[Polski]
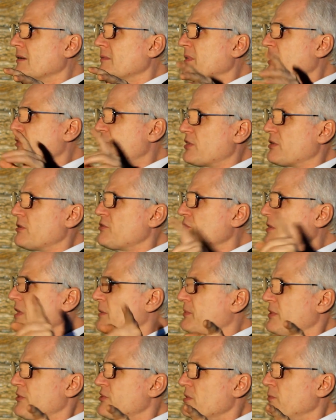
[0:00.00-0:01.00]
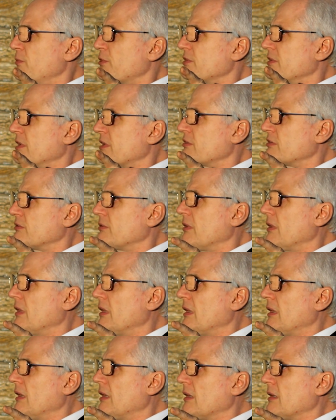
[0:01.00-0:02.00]
Pierwsza rodzina, pierwsze morderstwo.
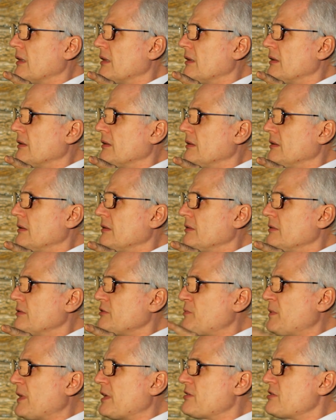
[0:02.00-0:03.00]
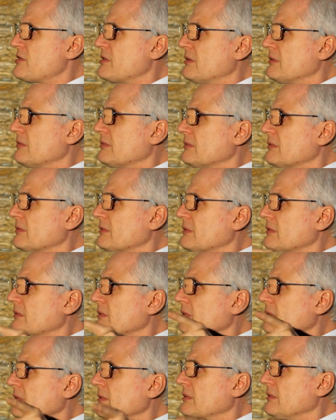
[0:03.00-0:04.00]
Y, śmierć
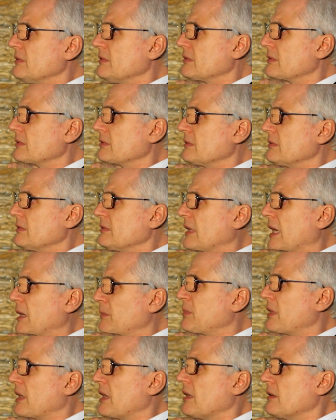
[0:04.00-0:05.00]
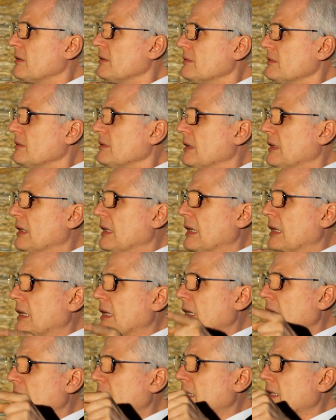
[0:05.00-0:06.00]
y, Abla.
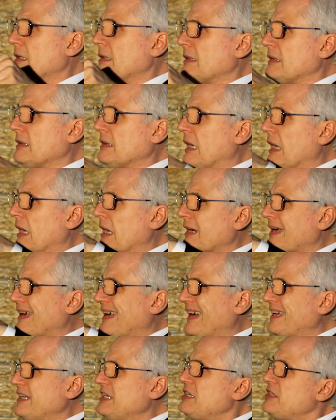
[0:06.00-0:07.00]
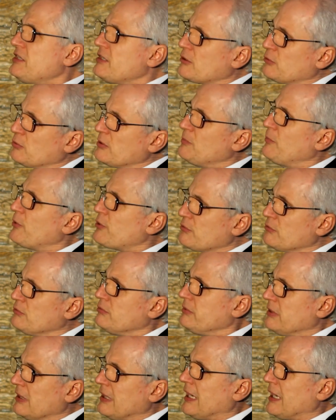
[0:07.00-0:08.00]
Na Kainie, który
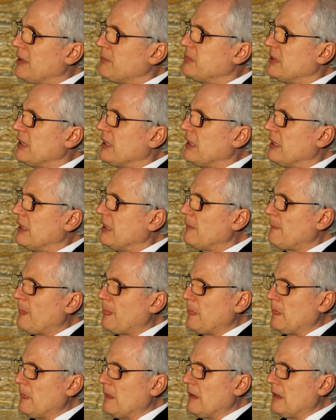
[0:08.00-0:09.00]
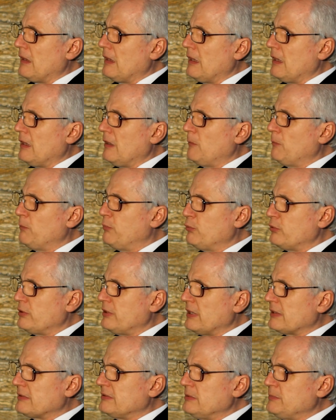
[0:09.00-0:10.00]
morduje Abla, Bóg
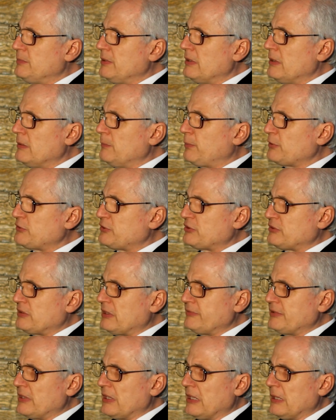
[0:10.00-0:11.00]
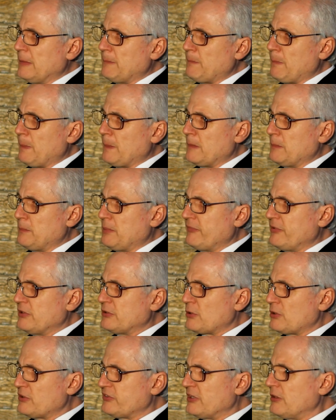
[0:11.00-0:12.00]
jak gdyby stawia pewien
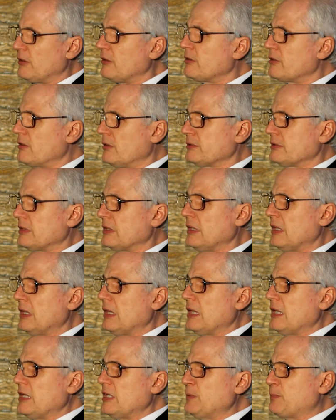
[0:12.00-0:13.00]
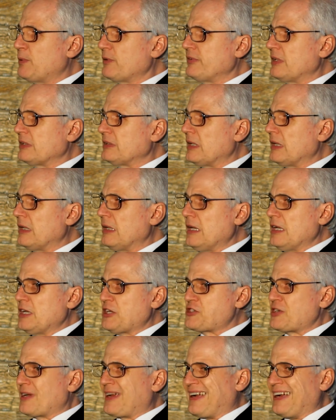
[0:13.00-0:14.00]
rodzaj ochrony i powiada,
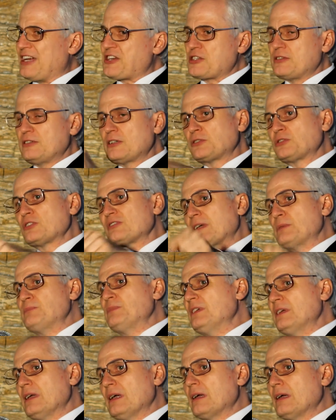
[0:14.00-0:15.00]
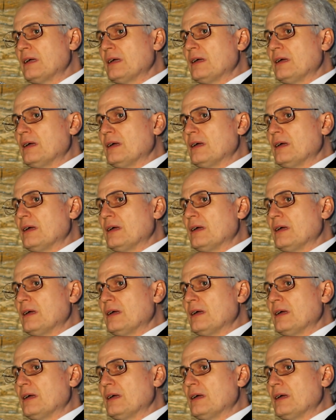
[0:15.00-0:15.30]
że każdy, kto zabije